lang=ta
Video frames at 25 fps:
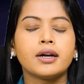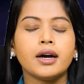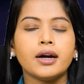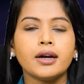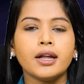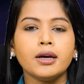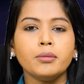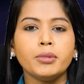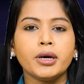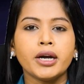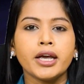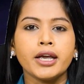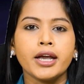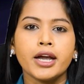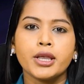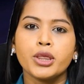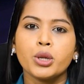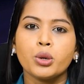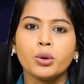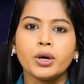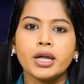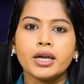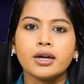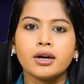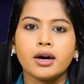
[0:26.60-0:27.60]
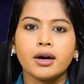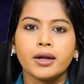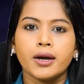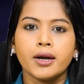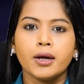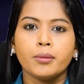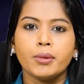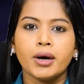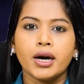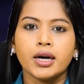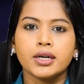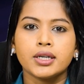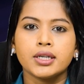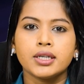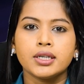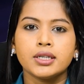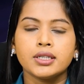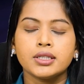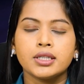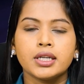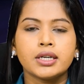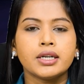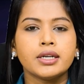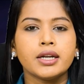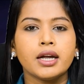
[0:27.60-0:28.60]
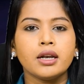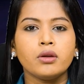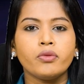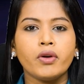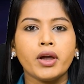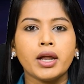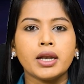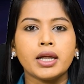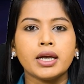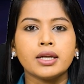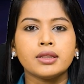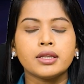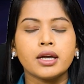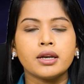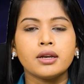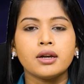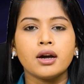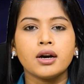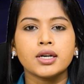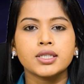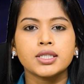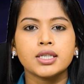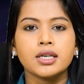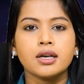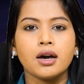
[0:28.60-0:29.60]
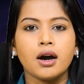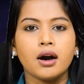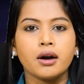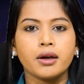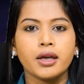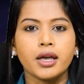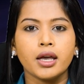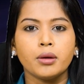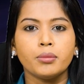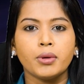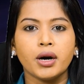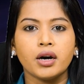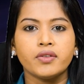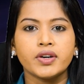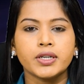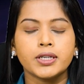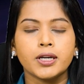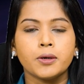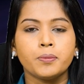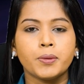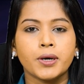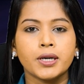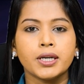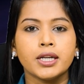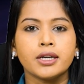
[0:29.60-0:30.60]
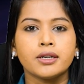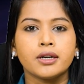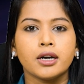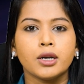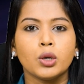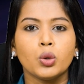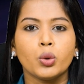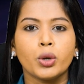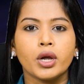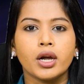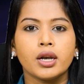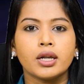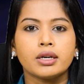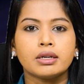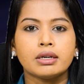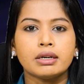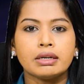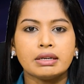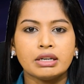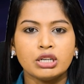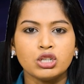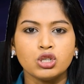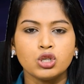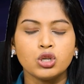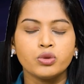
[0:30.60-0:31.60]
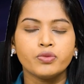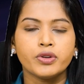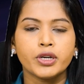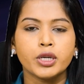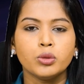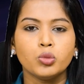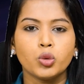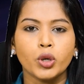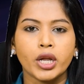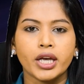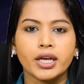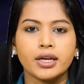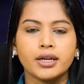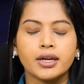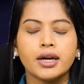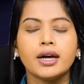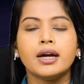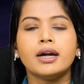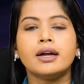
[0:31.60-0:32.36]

கனமழை எதிரொலி காரணமாக திருநெல்வேலி தென்காசி ஆகிய மாவட்ட பள்ளி கல்லூரிகளுக்கு இன்று விடுமுறை